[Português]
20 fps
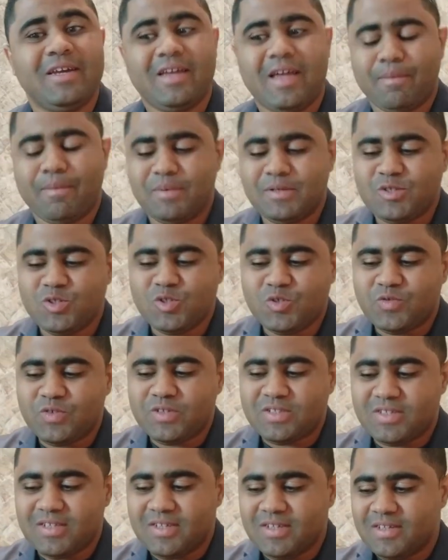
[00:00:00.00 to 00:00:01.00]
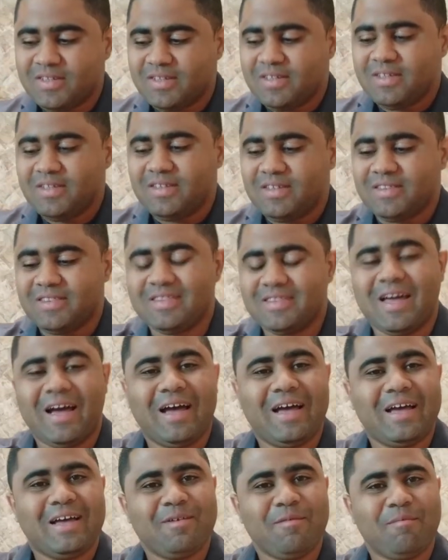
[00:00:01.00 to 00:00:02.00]
é preciso você
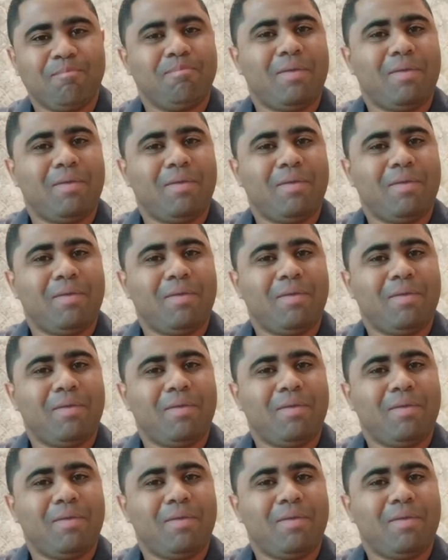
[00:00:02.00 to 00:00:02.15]
dar